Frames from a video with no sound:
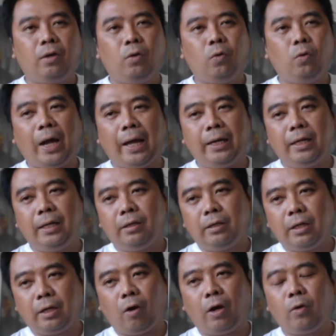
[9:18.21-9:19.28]
ลูกค้าใน
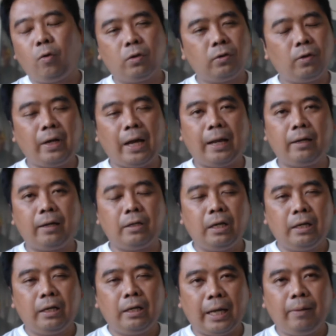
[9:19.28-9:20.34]
100 คนต้องการ
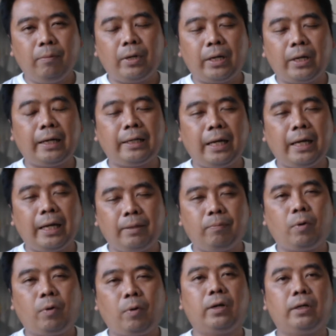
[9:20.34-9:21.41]
ใช้บริการแค่
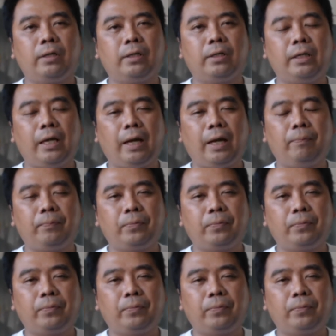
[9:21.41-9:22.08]
10 คนนะครับ